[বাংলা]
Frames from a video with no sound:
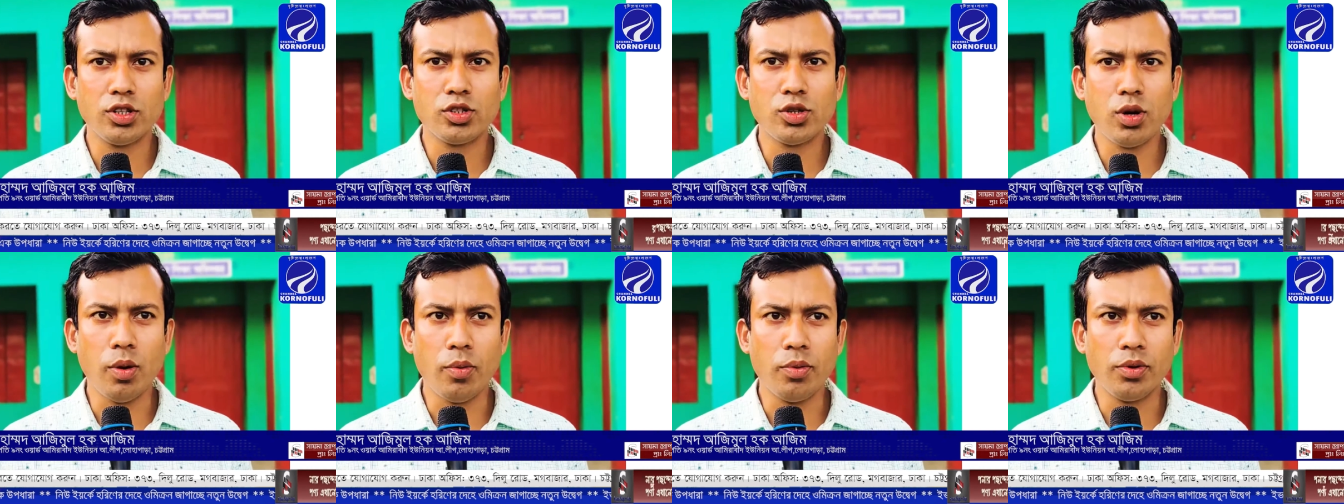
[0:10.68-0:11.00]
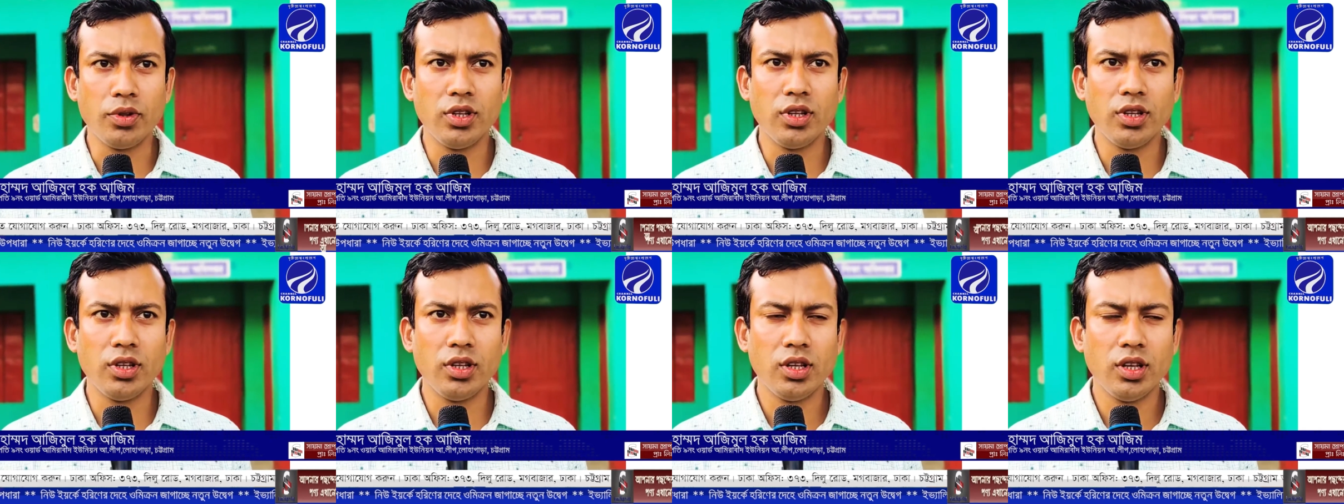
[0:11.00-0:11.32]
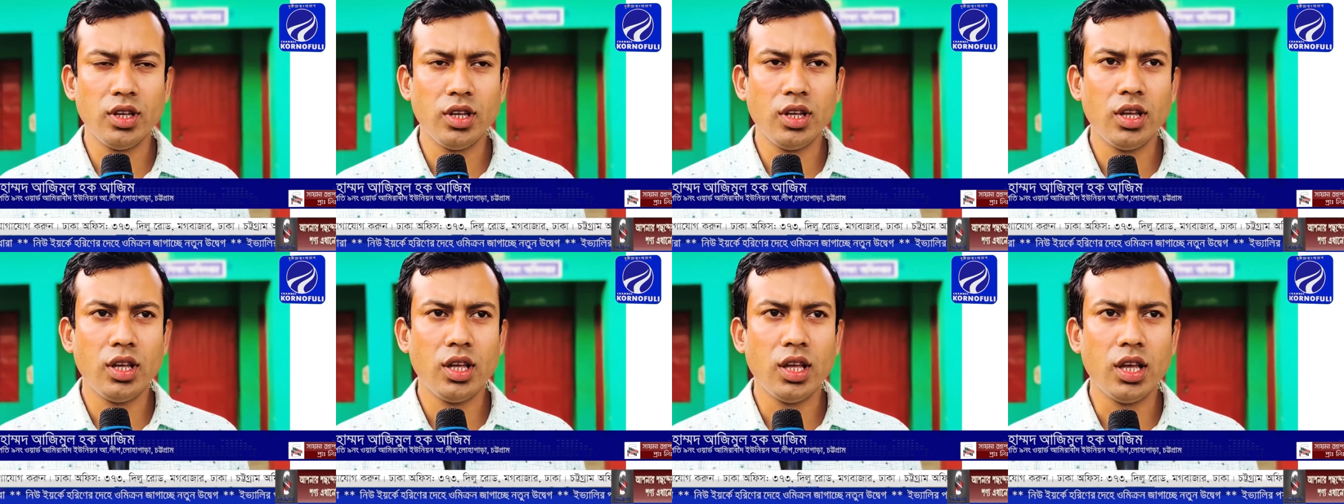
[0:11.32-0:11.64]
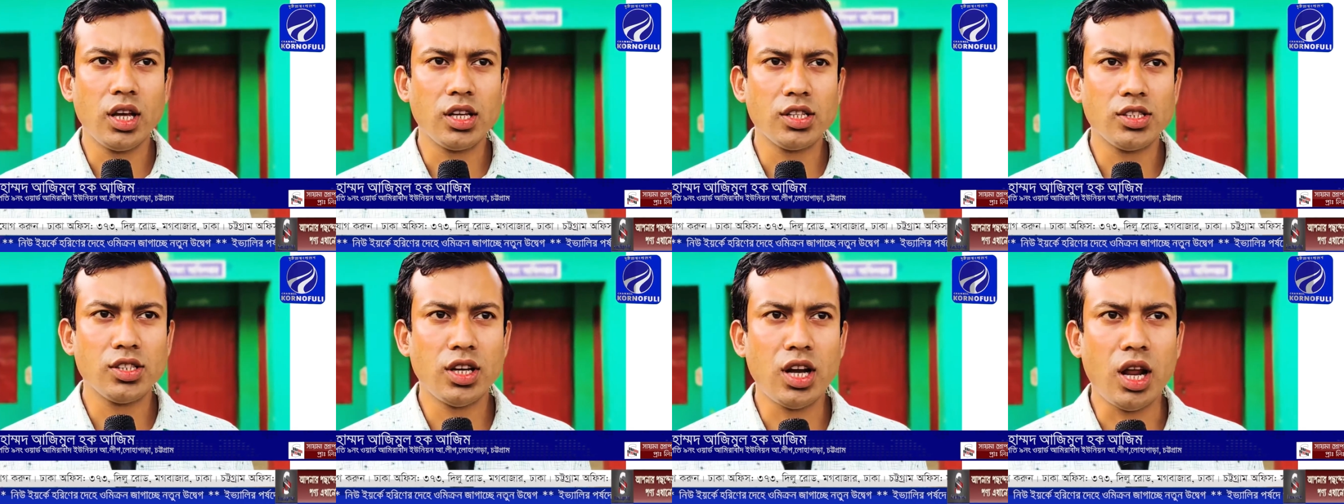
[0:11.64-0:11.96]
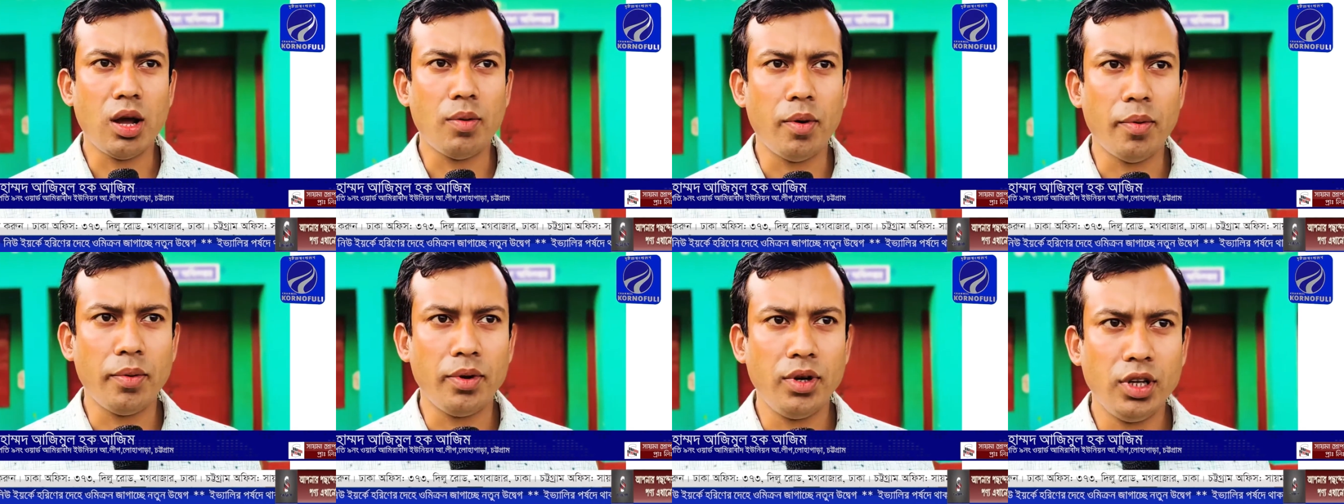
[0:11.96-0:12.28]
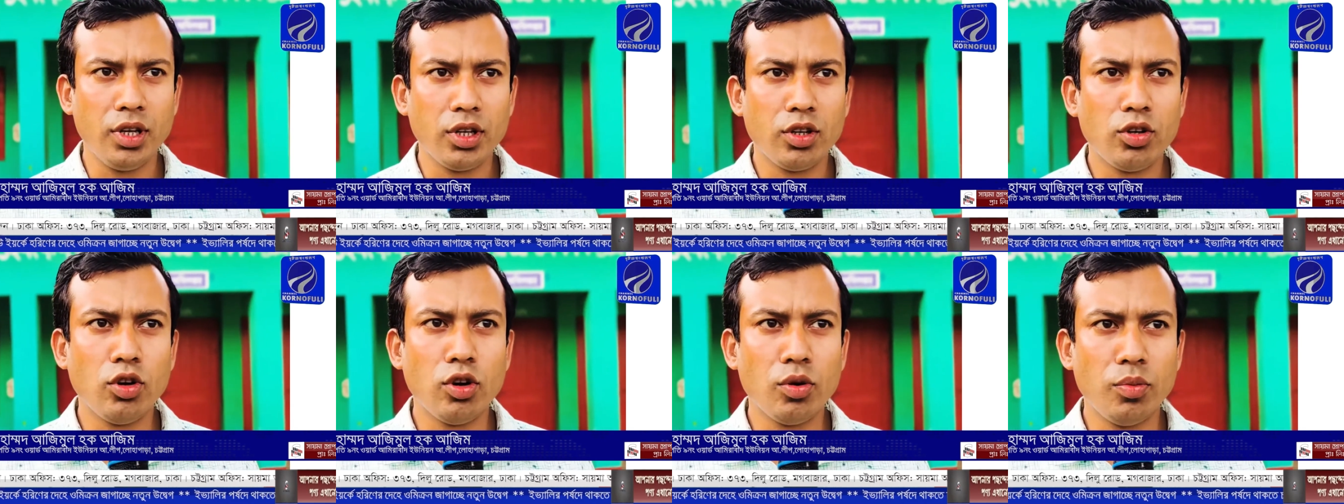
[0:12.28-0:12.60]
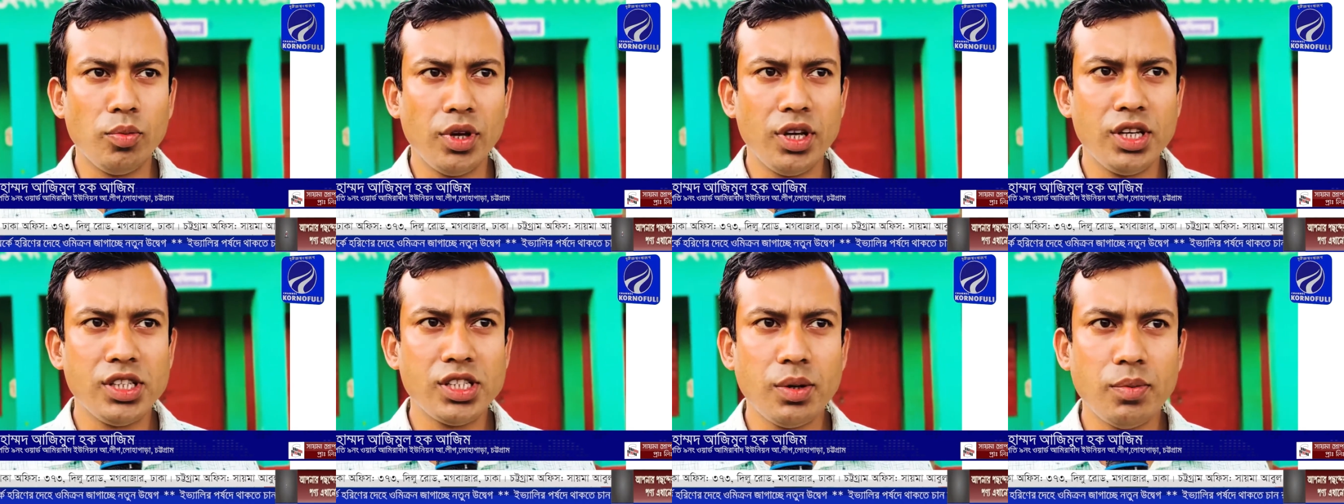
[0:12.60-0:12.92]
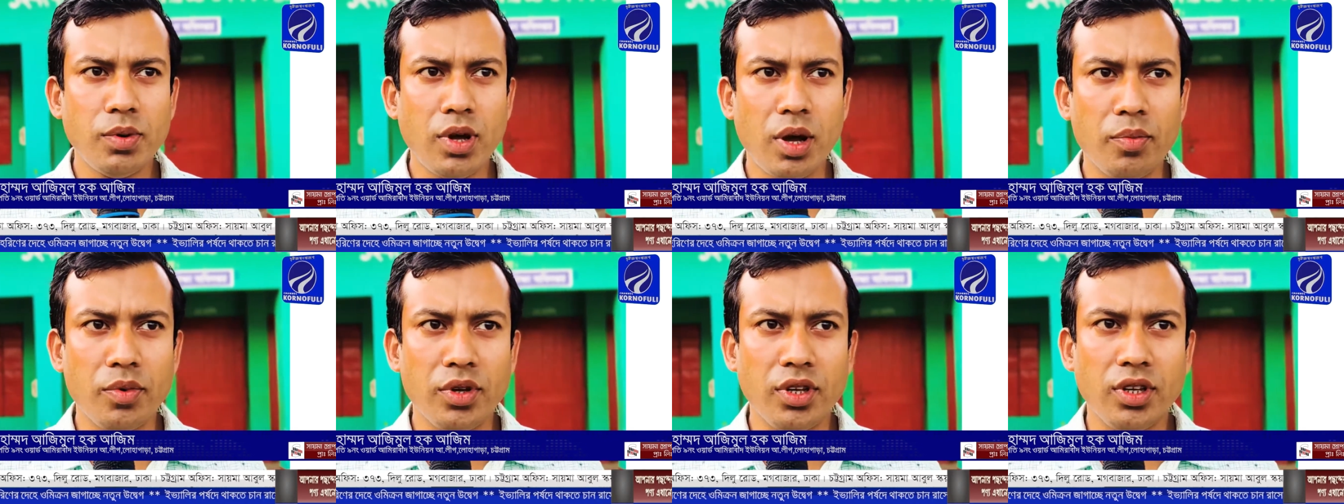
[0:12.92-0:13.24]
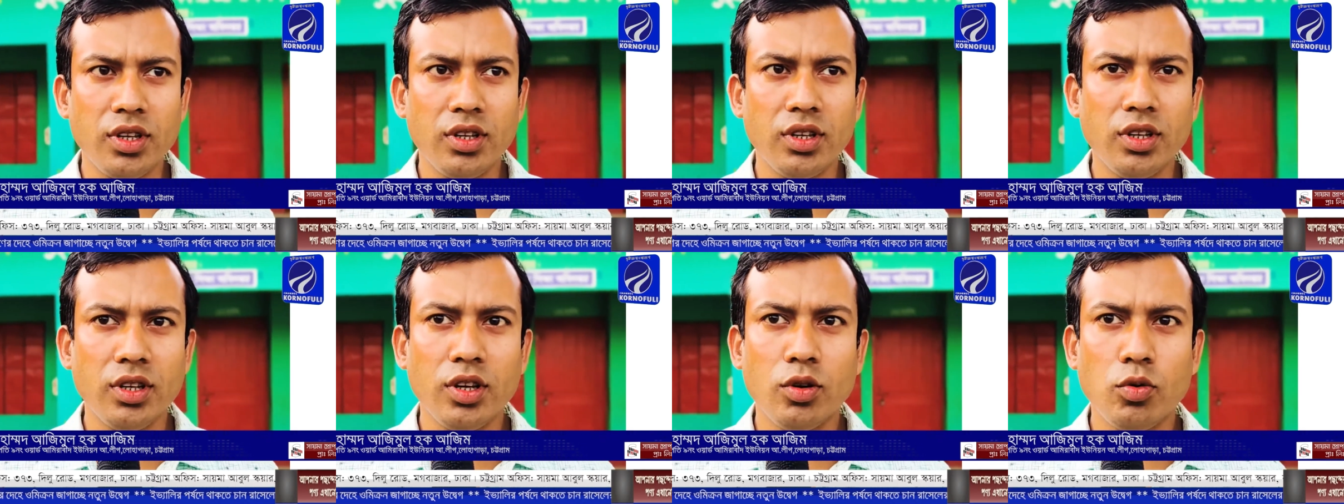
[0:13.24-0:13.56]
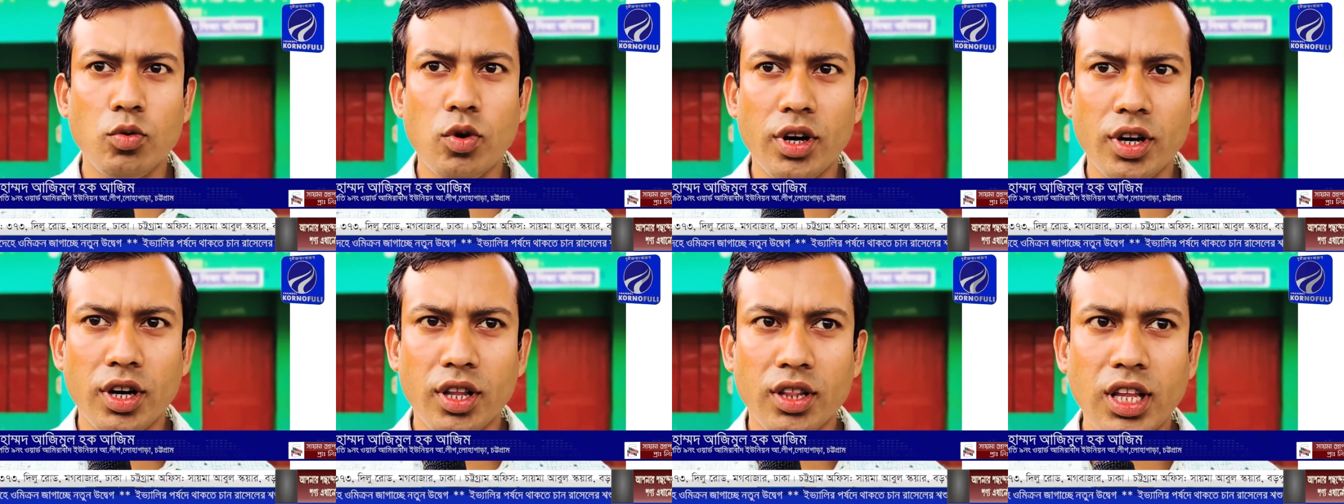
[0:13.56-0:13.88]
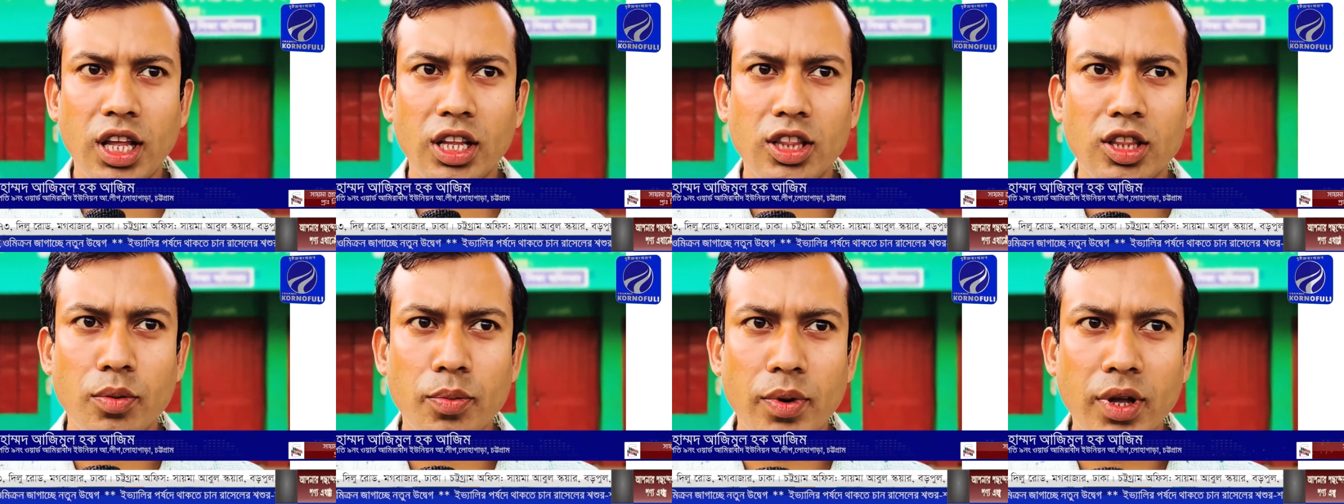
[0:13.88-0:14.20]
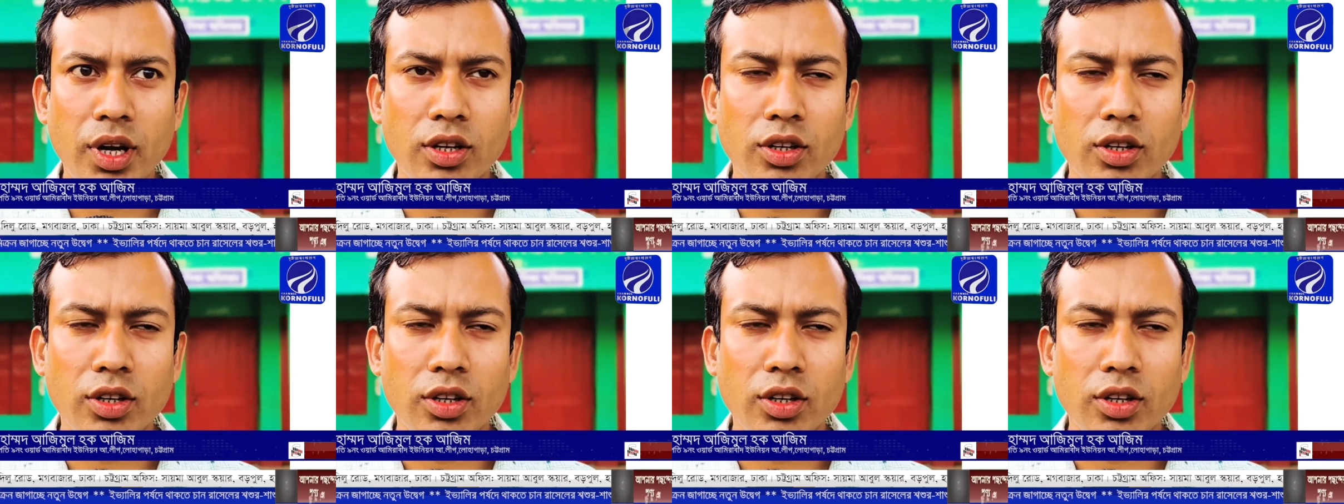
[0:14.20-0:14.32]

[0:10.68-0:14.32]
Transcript: সভাপতি একজন আওয়ামী লীগ কর্মী হিসেবে আমি ওয়ার্ডের দায়িত্ব পালন